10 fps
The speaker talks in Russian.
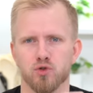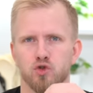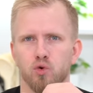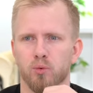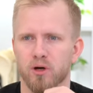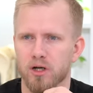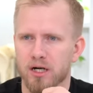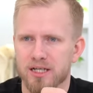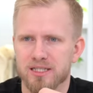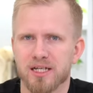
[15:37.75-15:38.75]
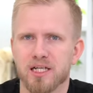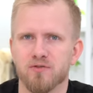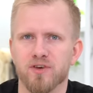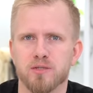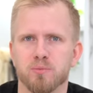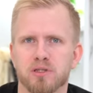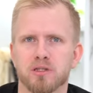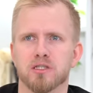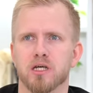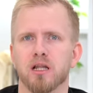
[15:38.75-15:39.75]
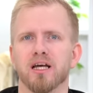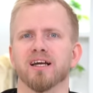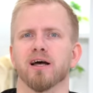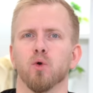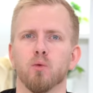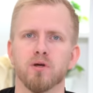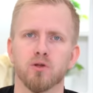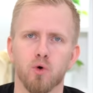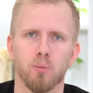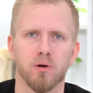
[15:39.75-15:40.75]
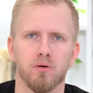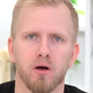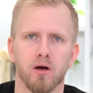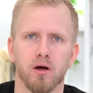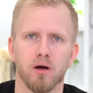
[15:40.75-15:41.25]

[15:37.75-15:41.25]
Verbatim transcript: чтобы раскрыть весь потенциал экономии топлива.